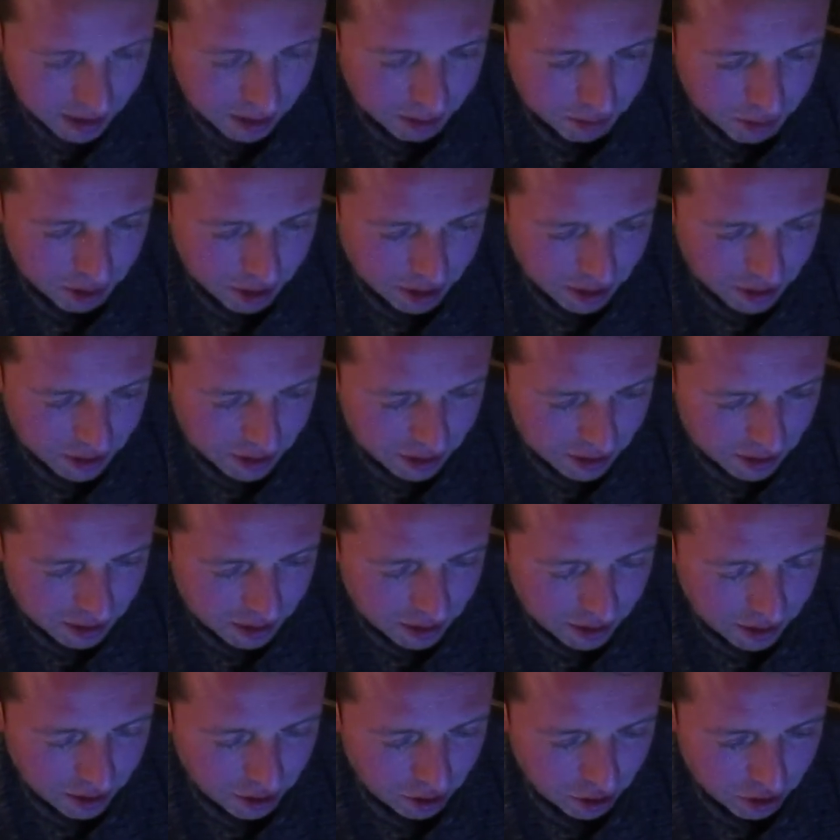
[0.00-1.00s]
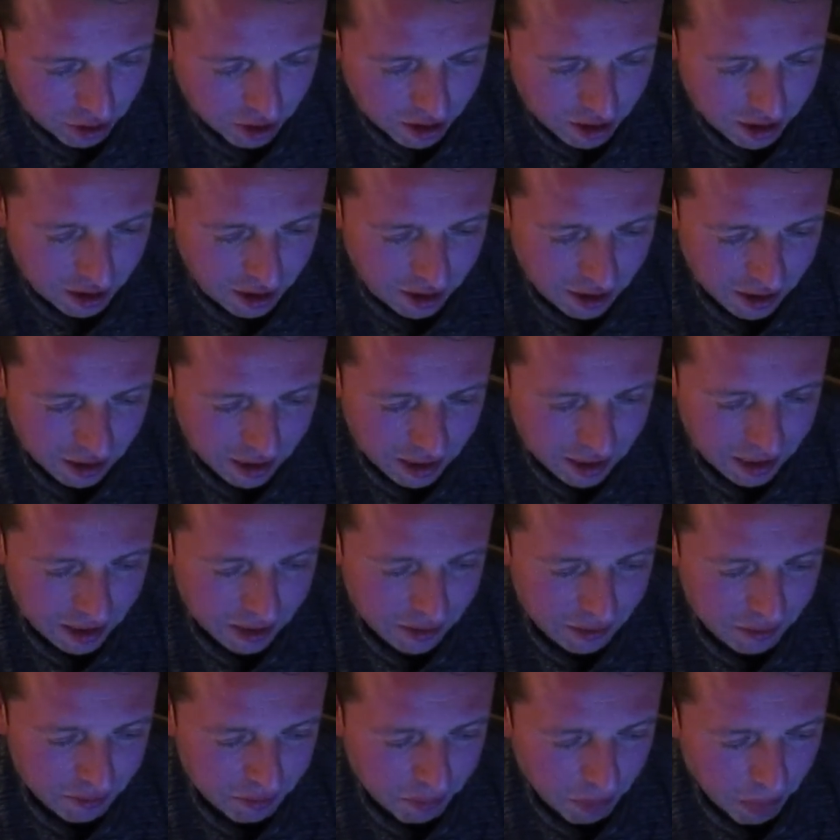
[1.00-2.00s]
przez jednostki
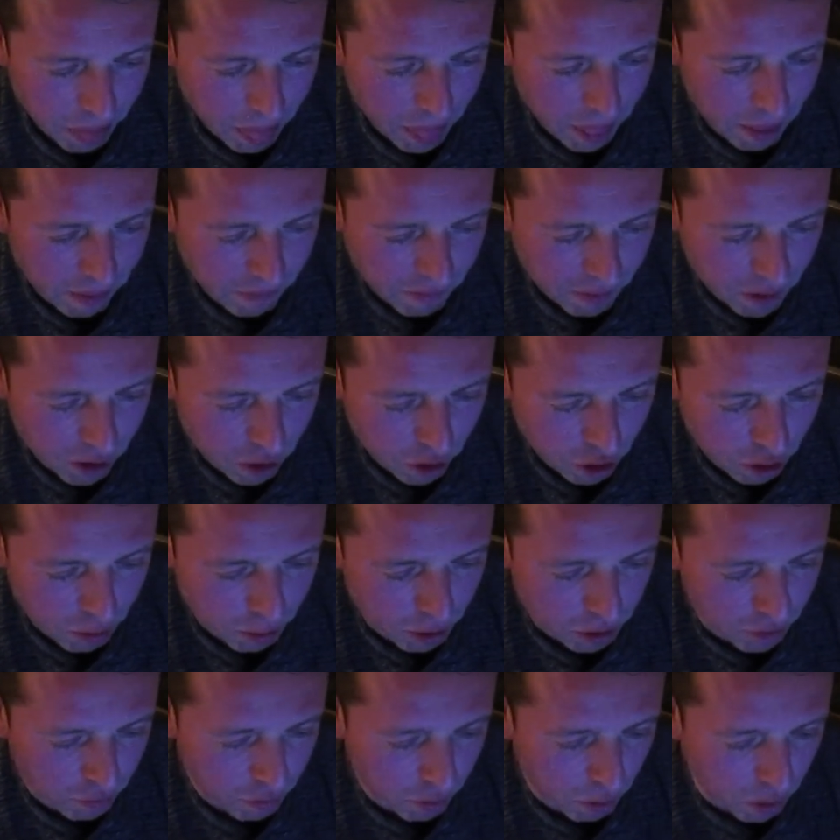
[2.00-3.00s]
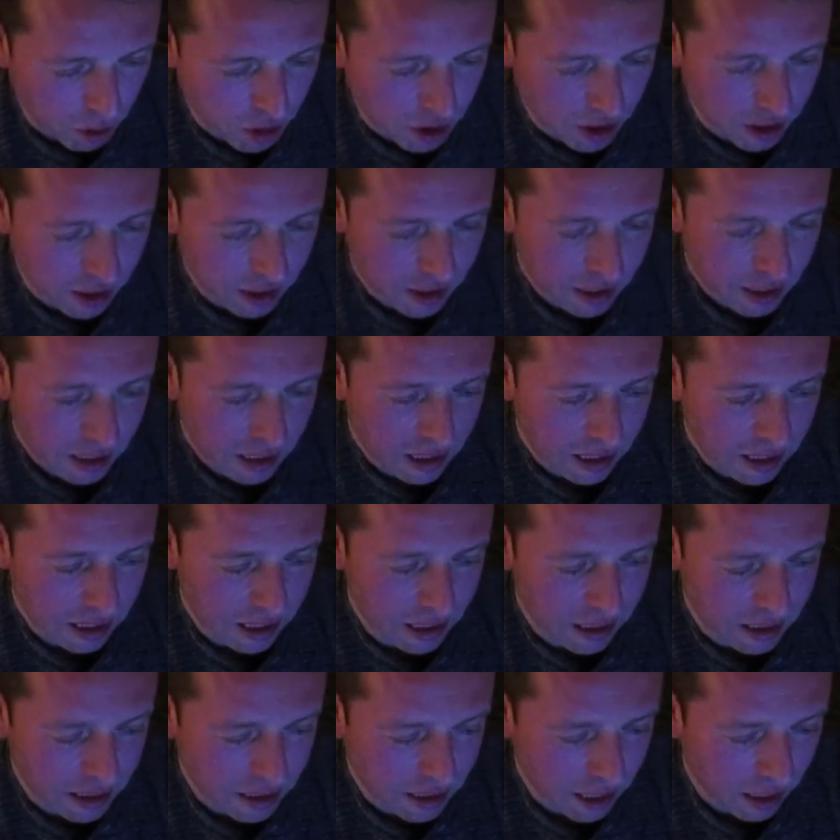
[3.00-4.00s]
chorobotwórcze
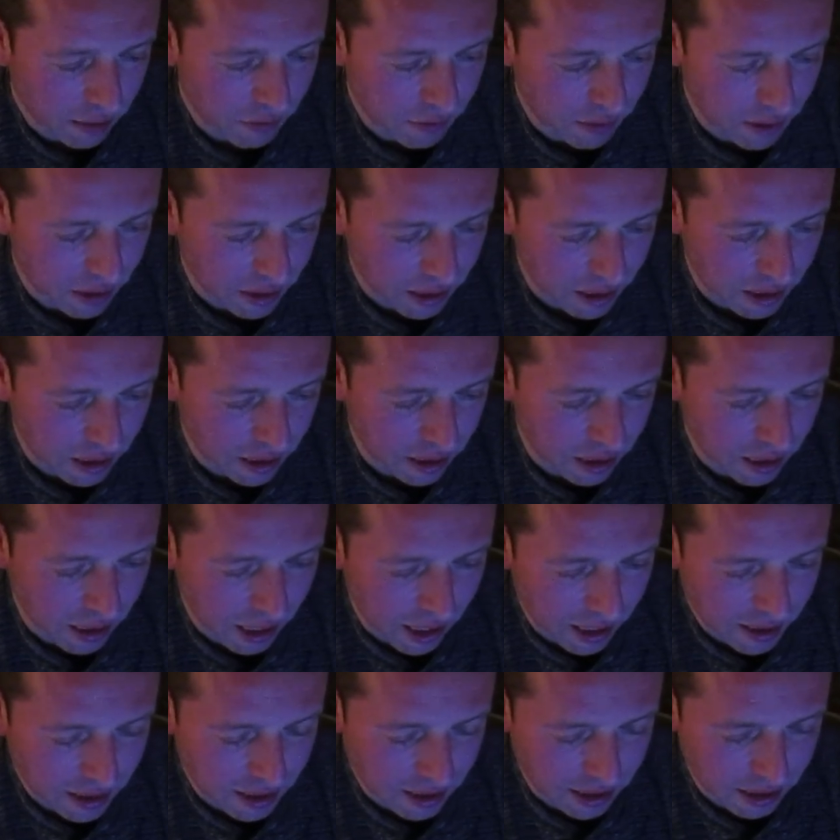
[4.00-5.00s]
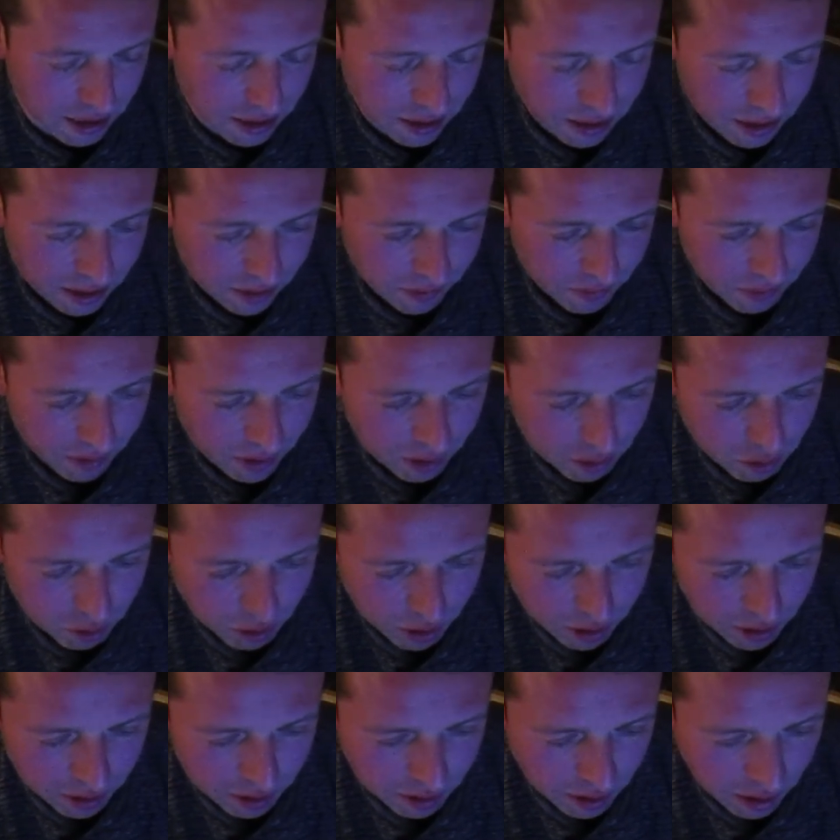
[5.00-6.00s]
e, z Afryki i Azji,
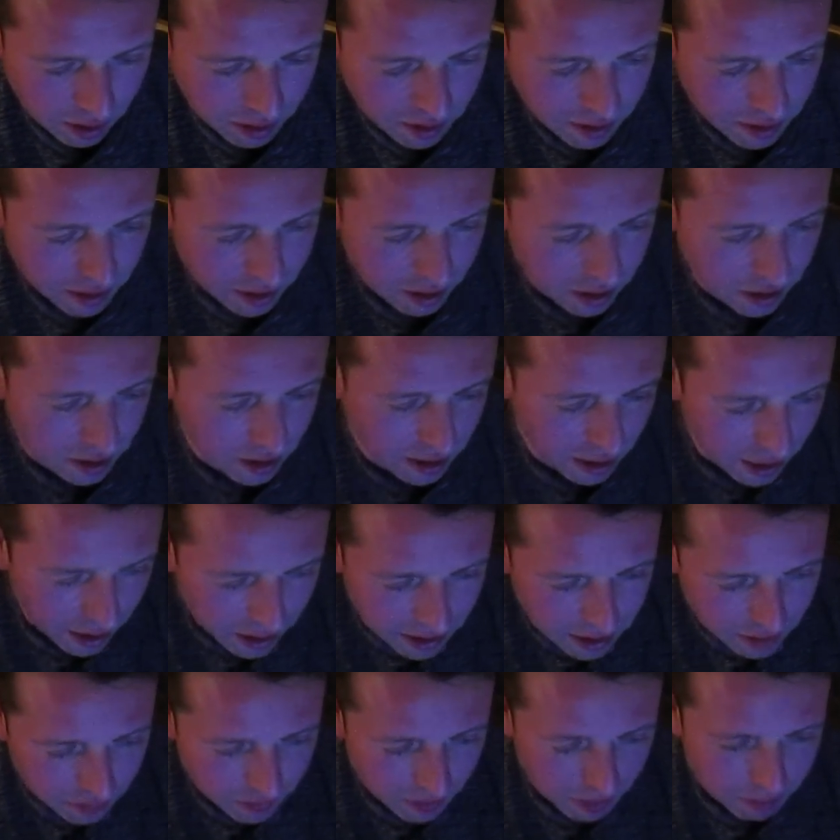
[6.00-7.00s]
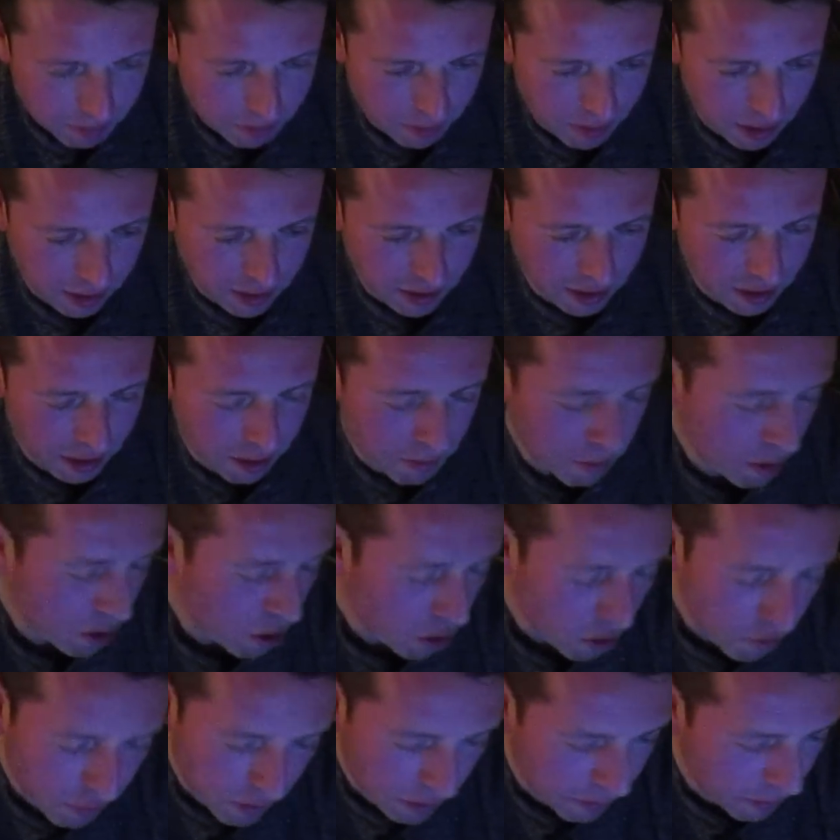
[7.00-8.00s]
które ani z chrześcijaństwem, ani z
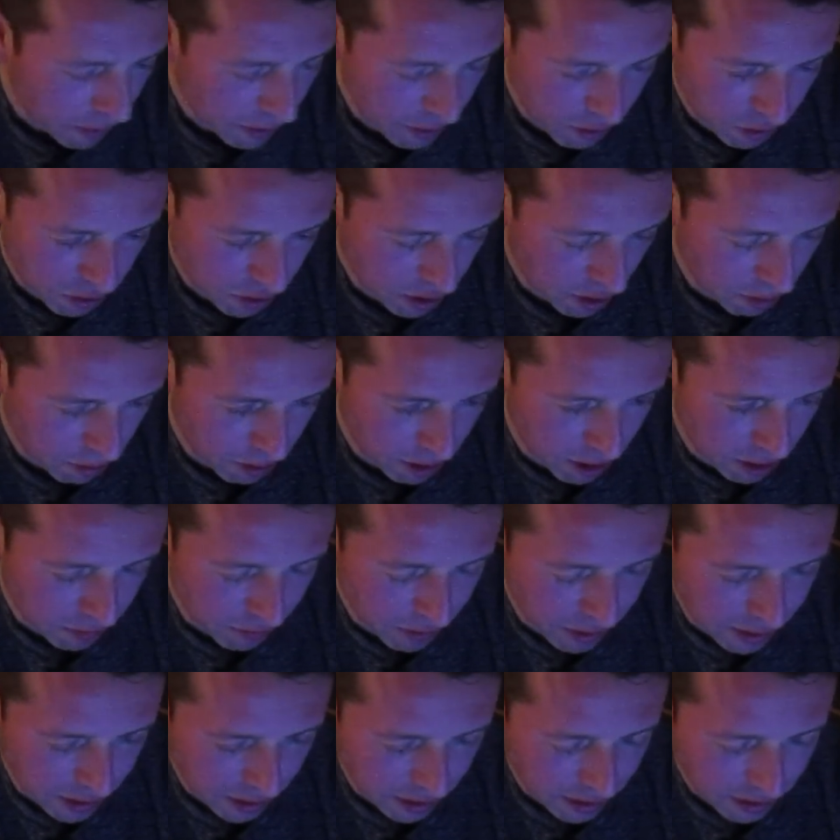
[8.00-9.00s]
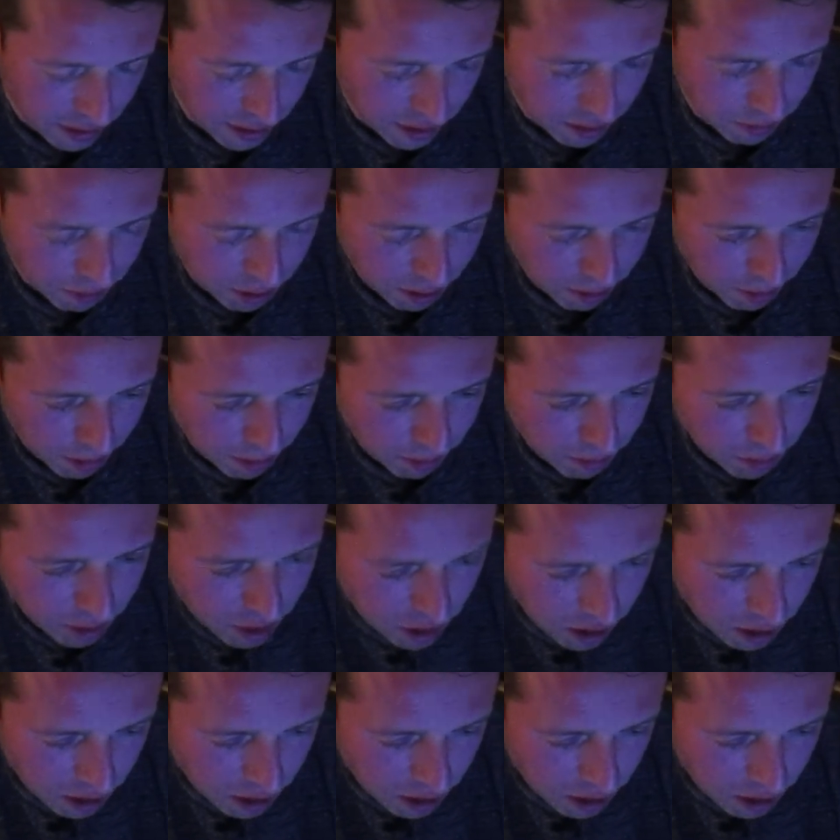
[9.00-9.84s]
jakimikolwiek wartościami cywilizacyjnymi nie mają nic